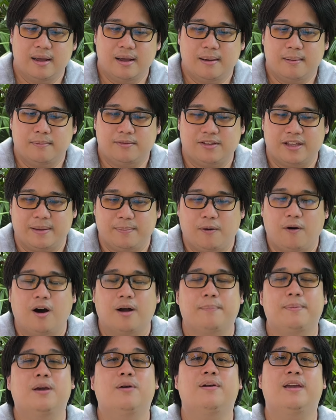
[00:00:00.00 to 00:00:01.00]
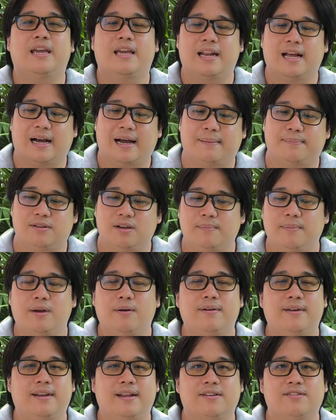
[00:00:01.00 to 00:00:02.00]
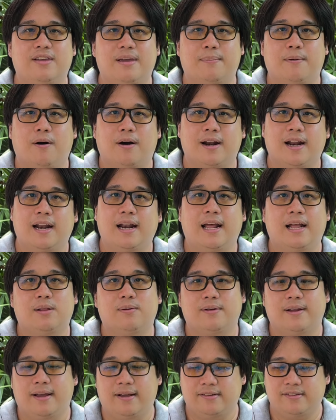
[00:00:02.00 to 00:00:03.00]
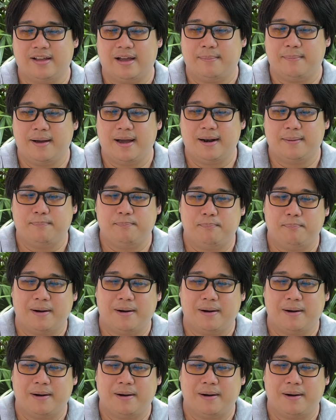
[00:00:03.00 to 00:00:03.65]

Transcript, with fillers: 4 พอร์ต PUE นะครับ ซึ่ง PUE ทั้ง 4 พอร์ต ด้านหน้าตรงนี้สามารถ